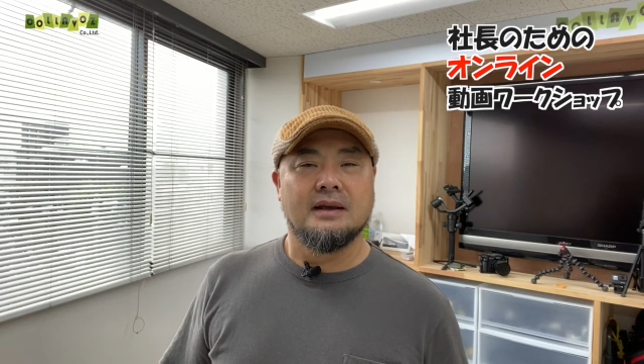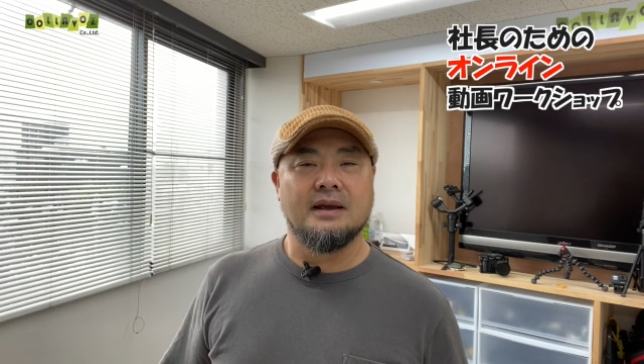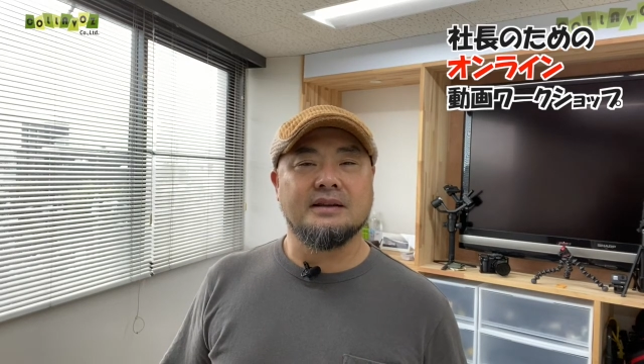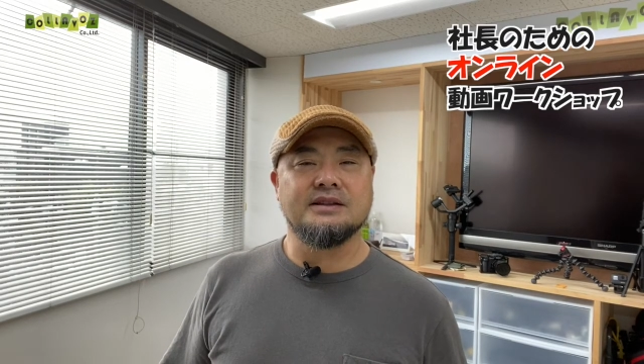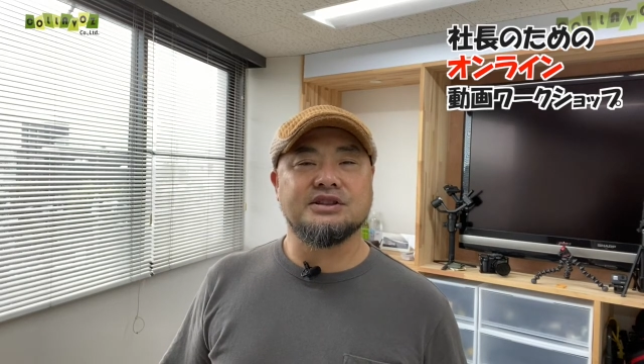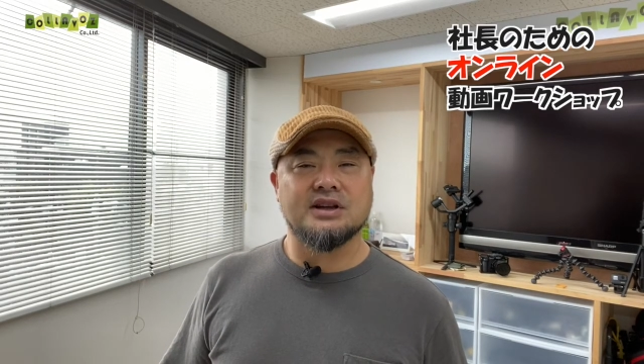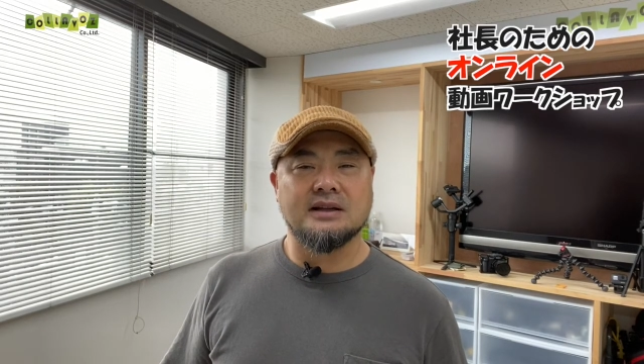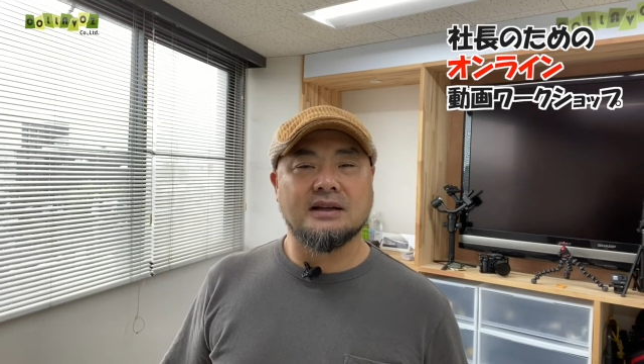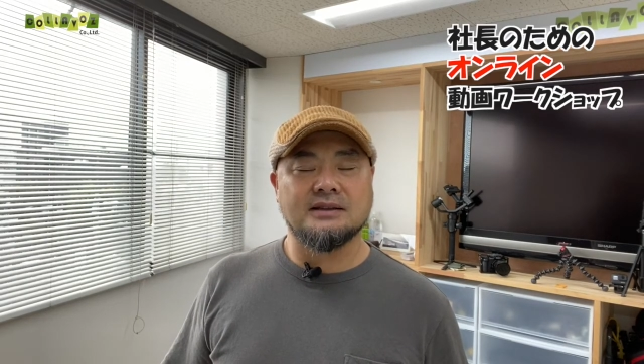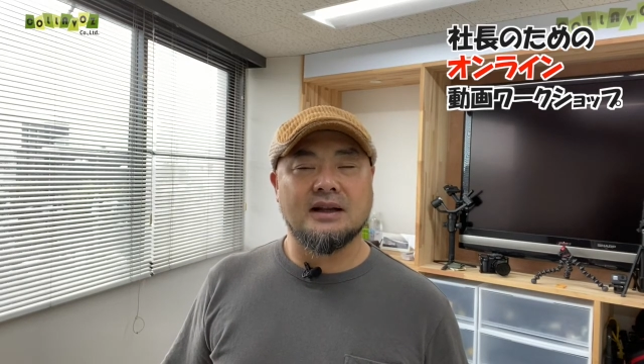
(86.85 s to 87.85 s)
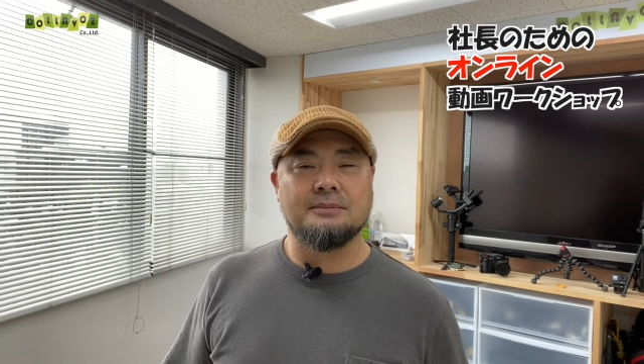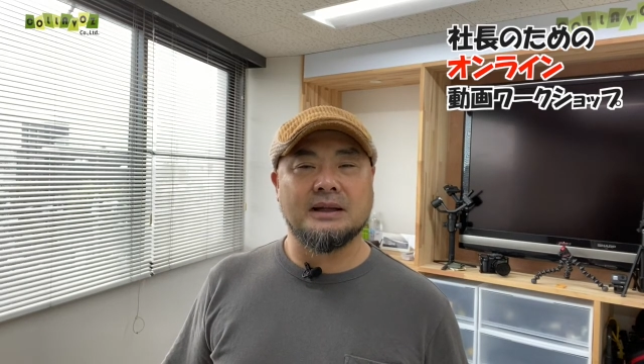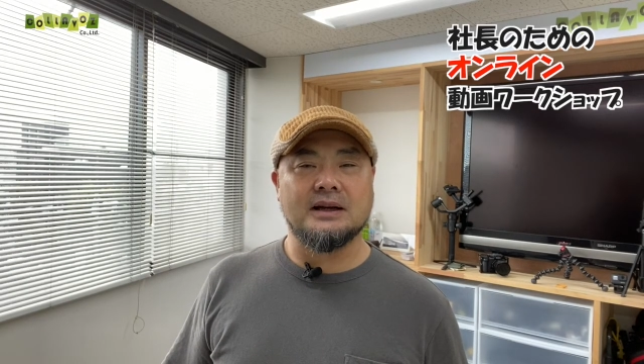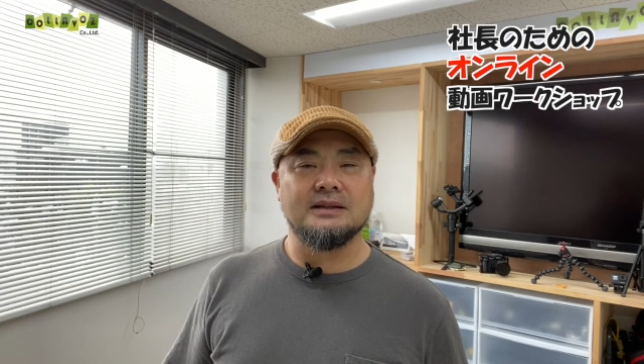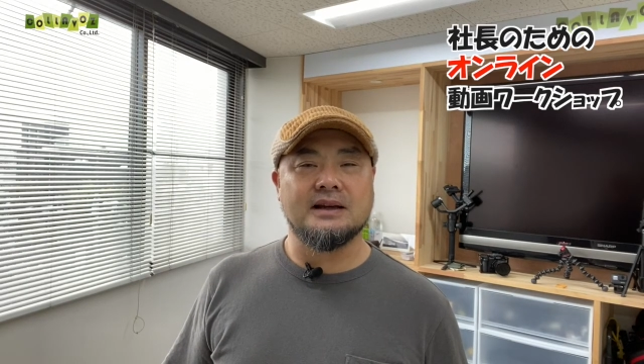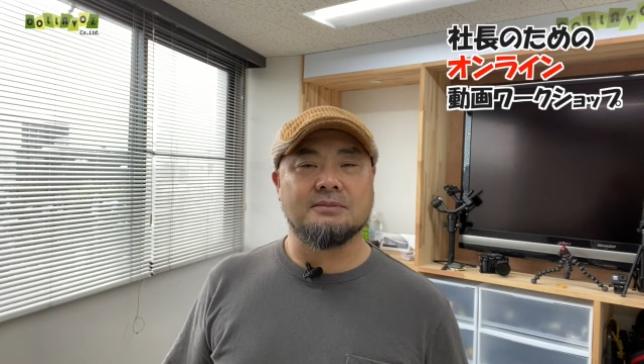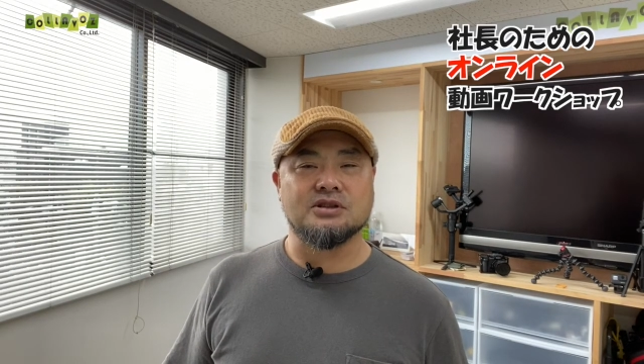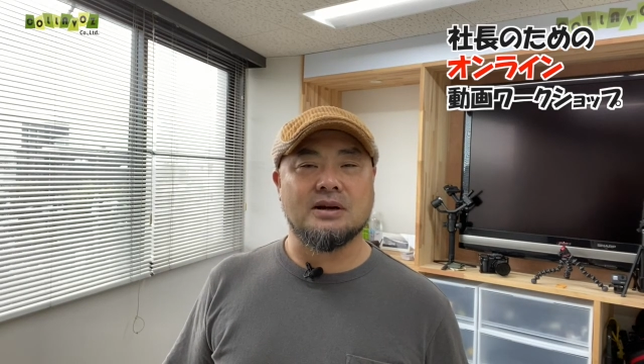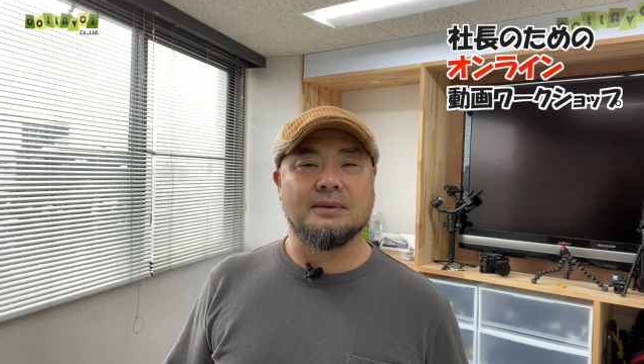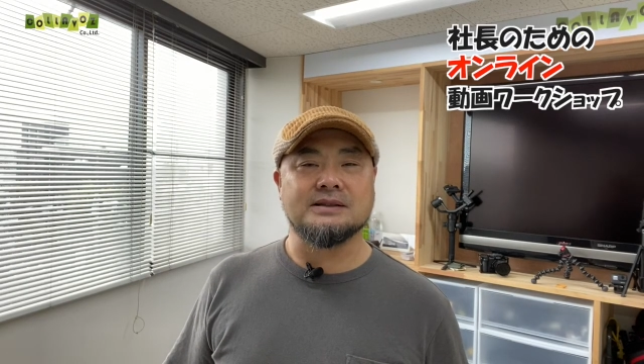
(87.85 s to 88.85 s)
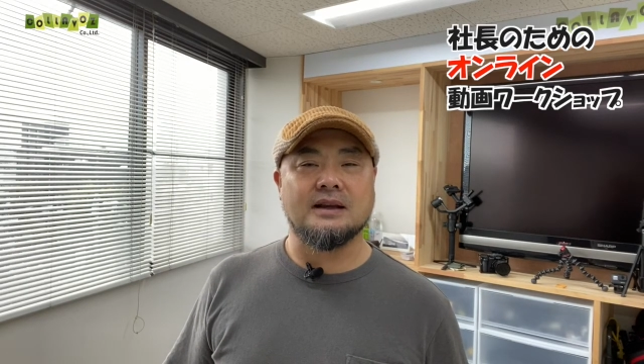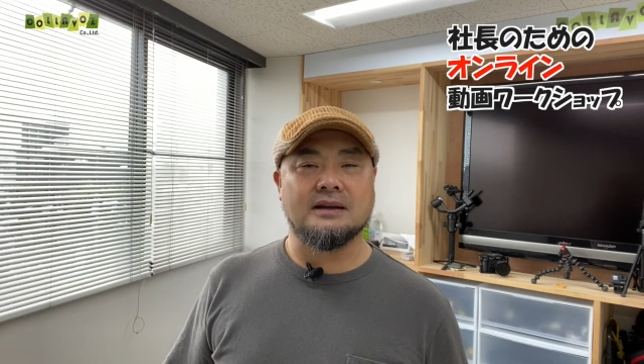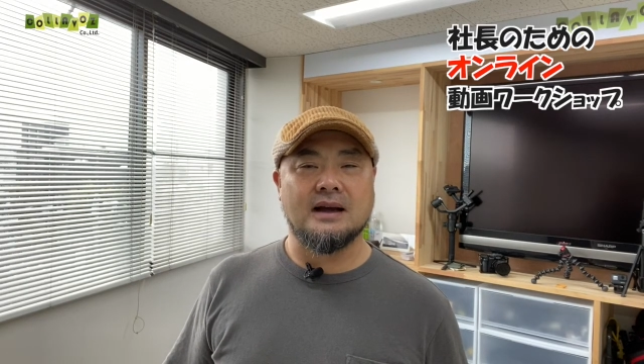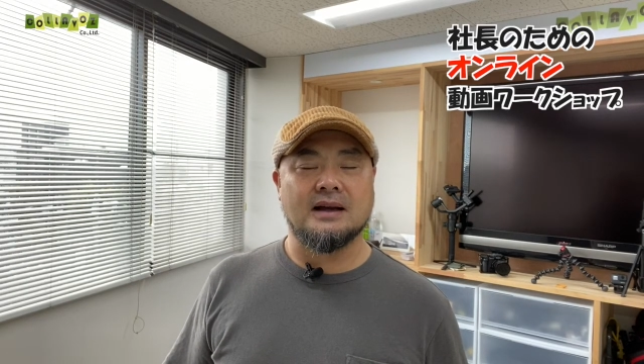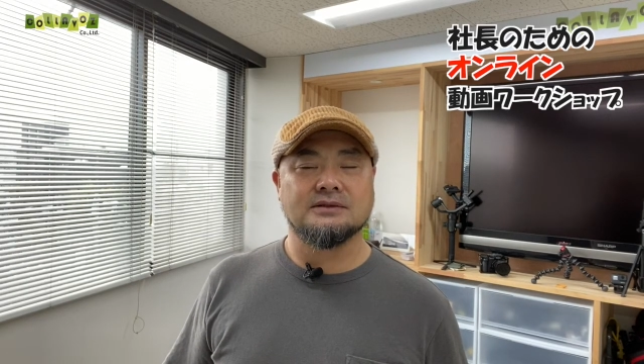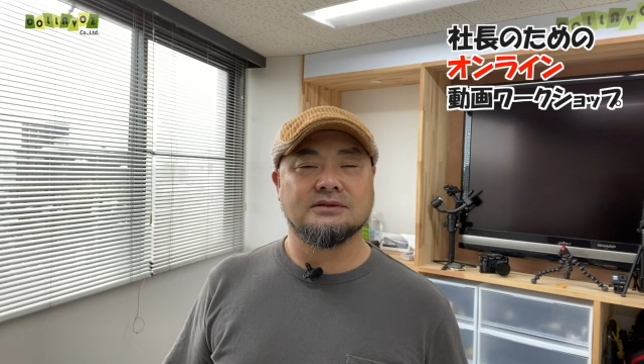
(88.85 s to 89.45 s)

駅近だったらまだいいかもしれませんが、